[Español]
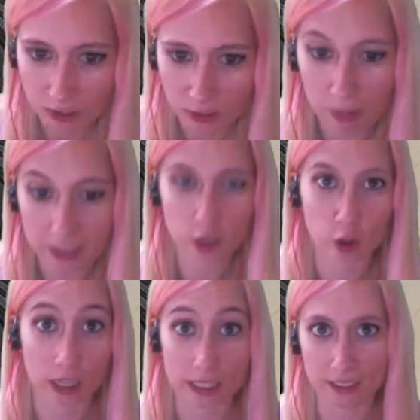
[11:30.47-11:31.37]
Un bañito
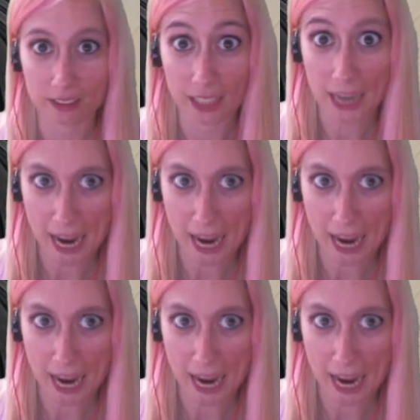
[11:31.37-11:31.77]
caliente.